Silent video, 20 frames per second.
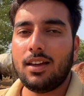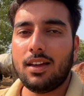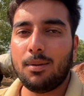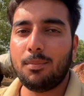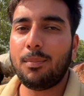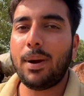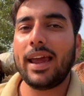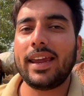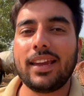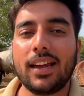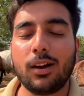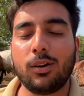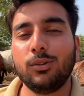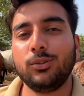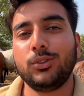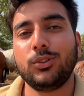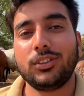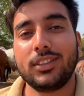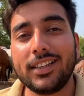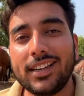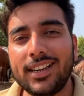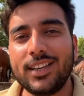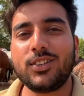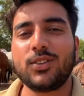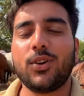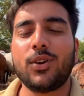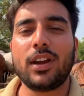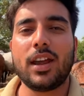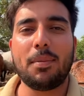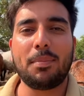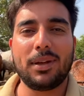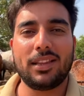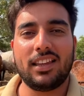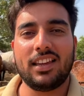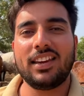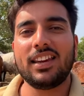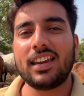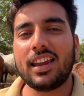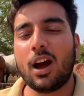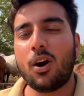माइक का कुछ ग्लिच हो गया पता
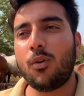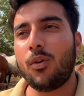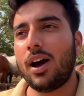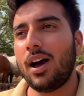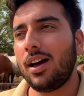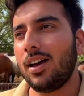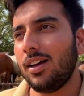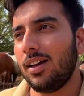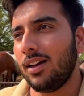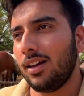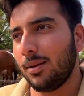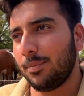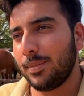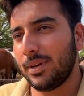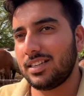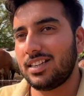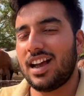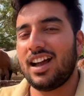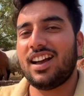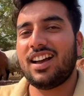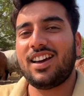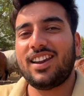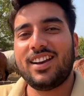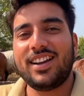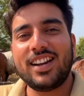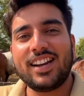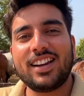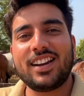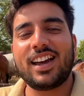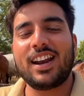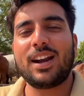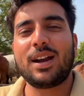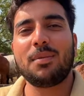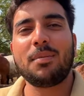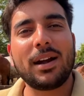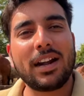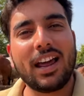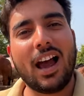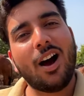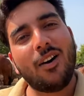नहीं क्या हुआ मैं जाकर एडिट करने
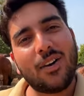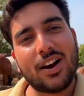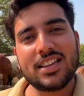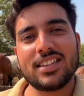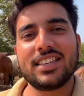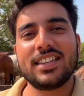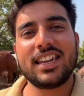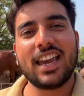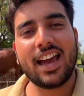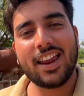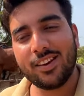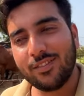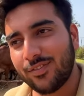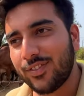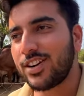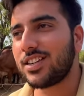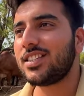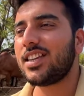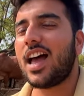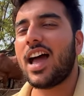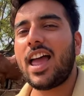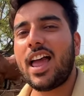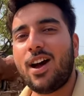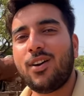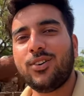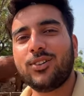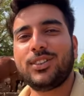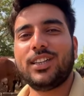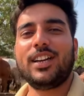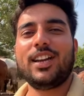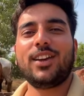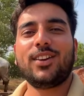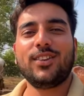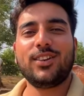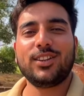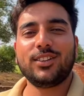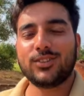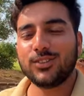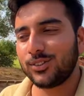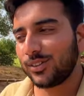बैठा आवाज़ ही नहीं आ रही फिर से आया हूँ संडे क्यों
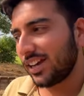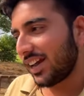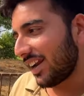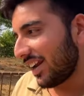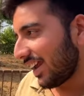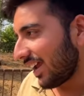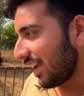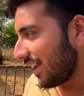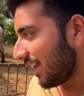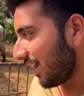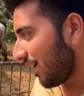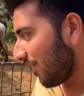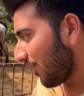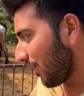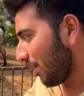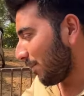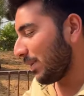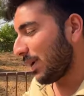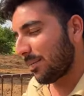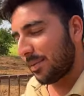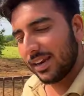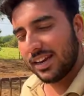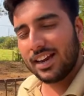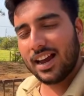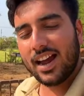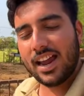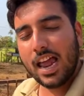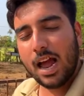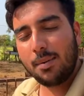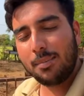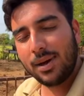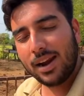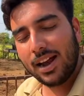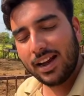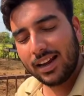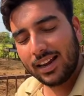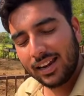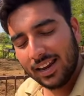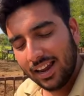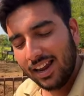ने शूट करने के लिए और अभी हमारी गाय यहाँ पर आ
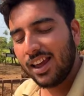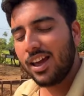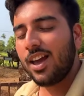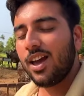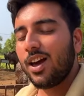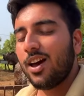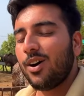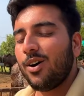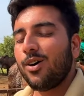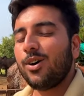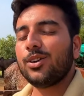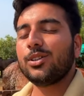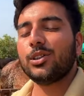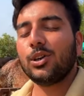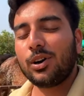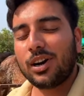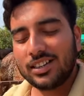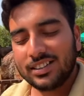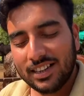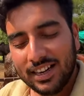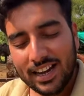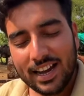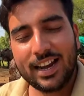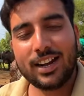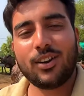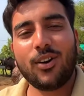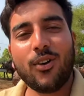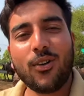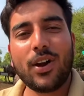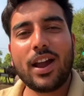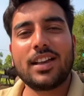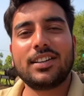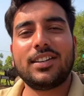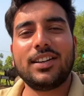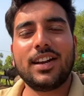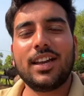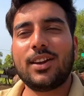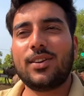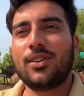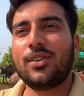गई है और थोड़ा सा लेट हो गया
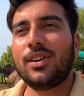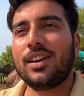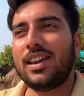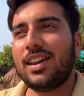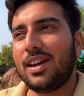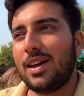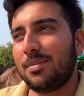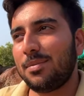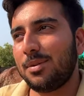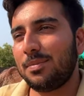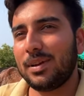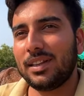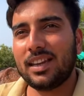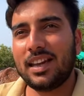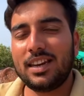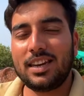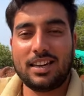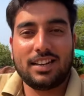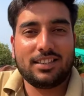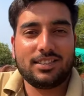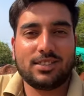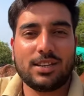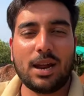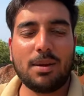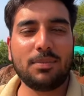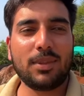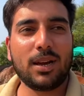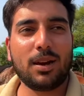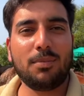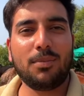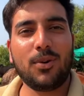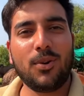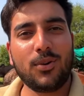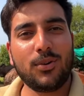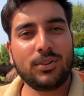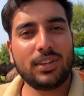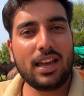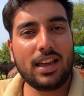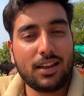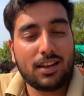संडे क्यों ने अभी पता नहीं किस टाइम तक अपलोड
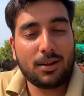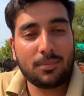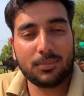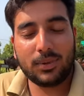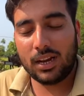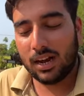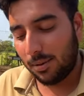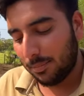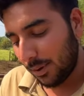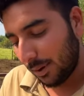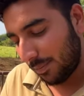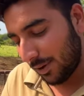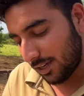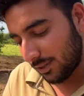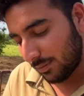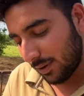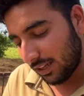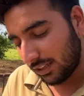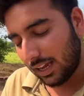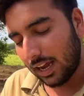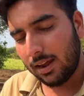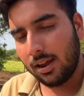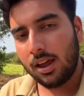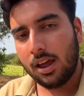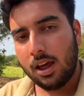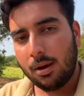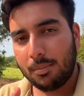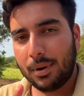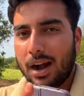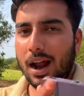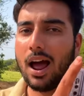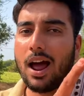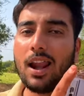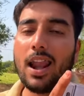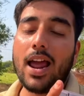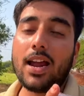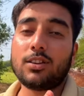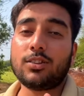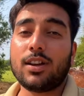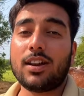होता है कब तक आपके पास में आता है पर हाँ
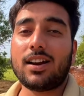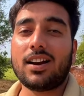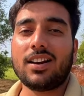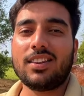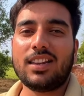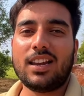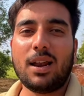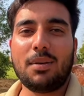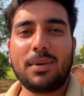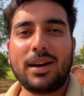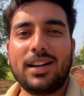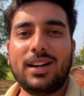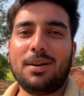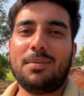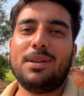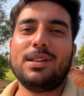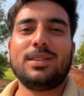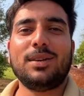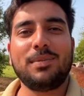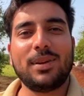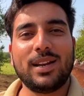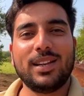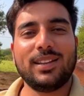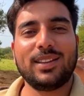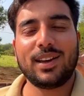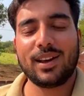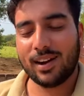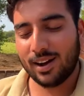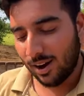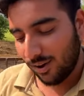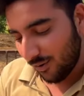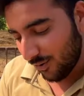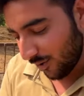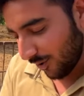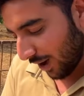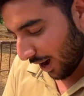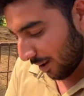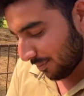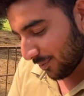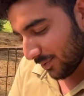लाइक शेयर कर देना भाई डबल से मेहनत कर रहा हूँ
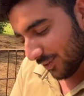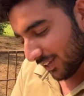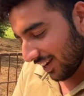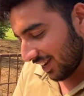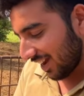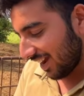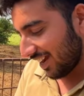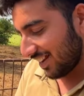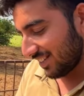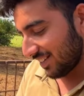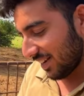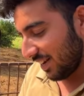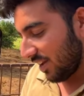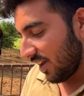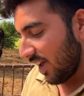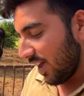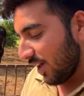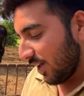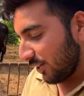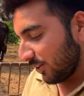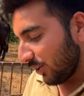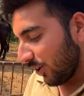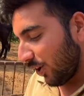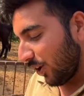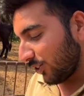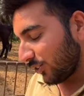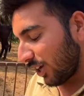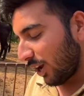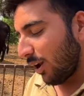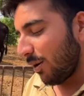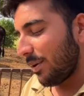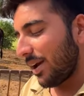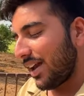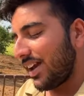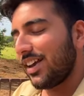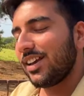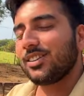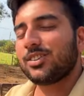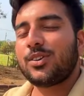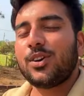और आपको दिखेगा ही सही तो चलो भाई
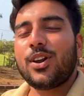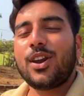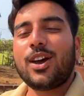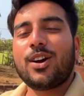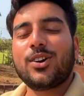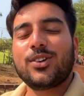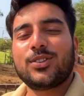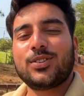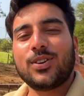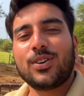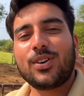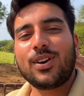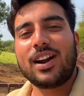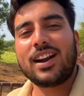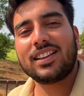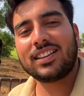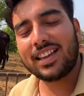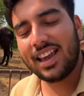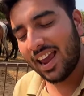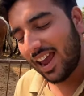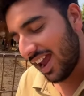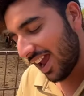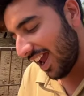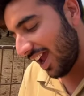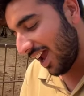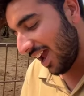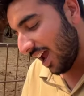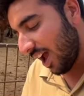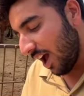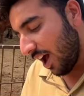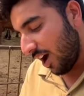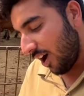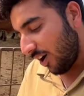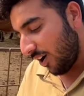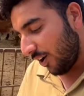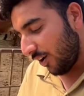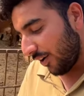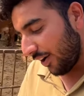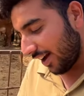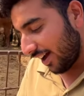इस क्यों को शुरू करते हैं
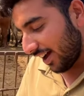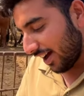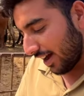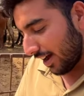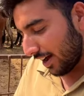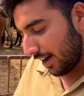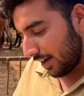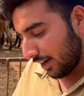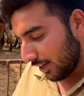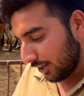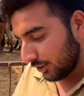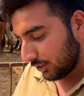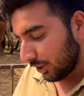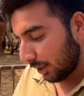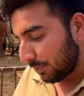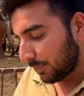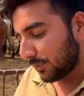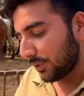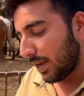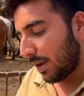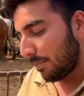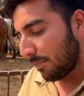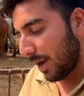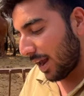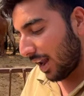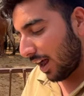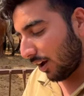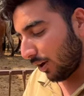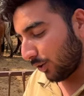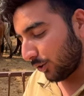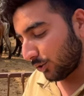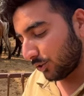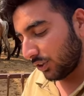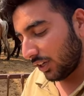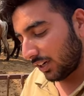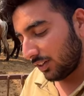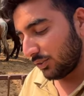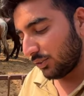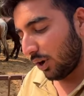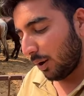और सबसे पहला
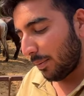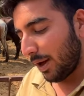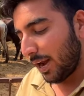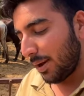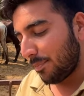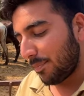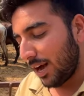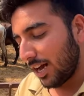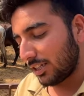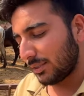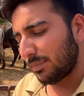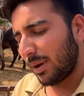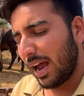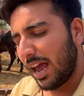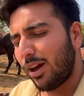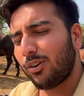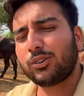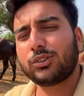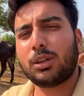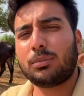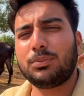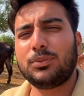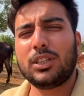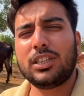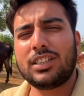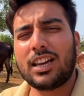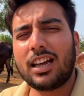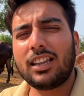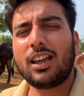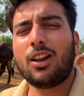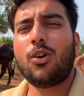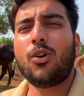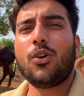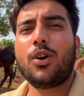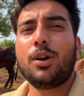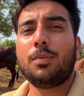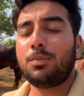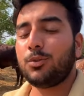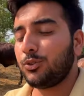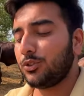क्वेश्चन जो हमारे पास में आया और सबसे ज़्यादा लोगों
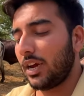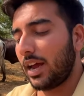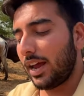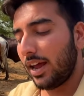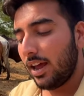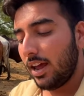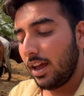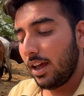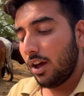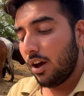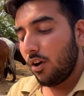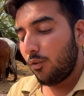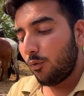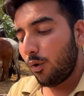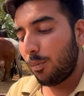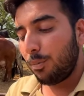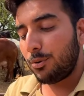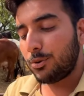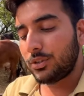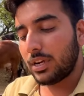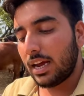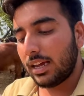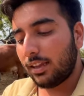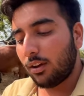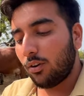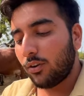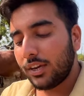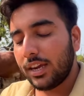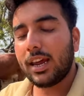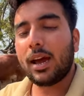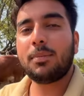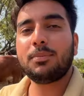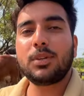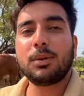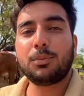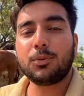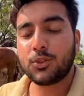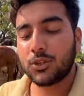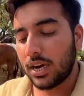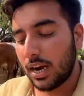ने पूछा है वो पूछा है देखो ये हमसे
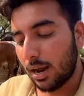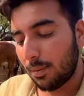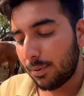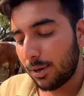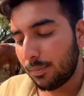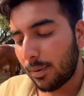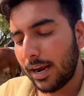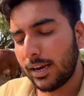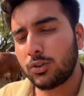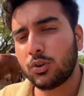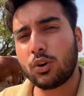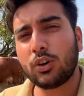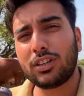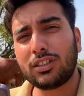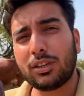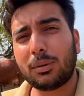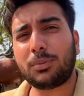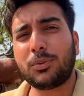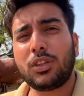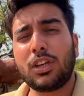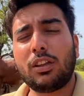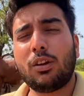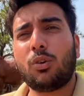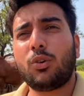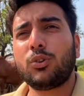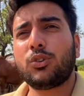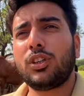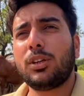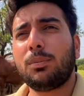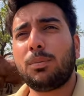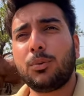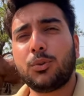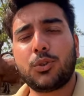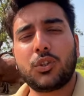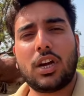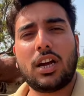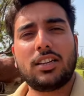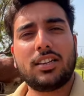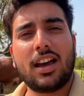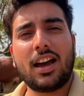पूछ रहे हैं अभी भाई जो कि सबसे ज़्यादा क्वेश्चन
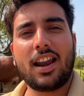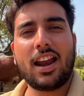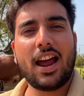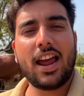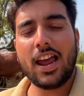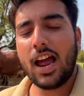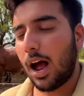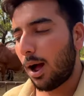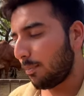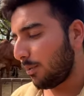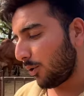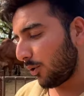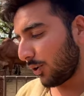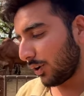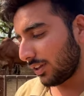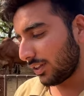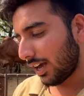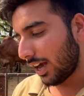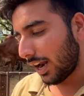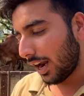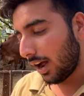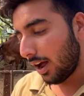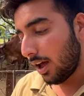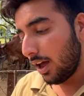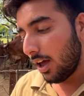पूछा जा रहा है आप लोगों के द्वारा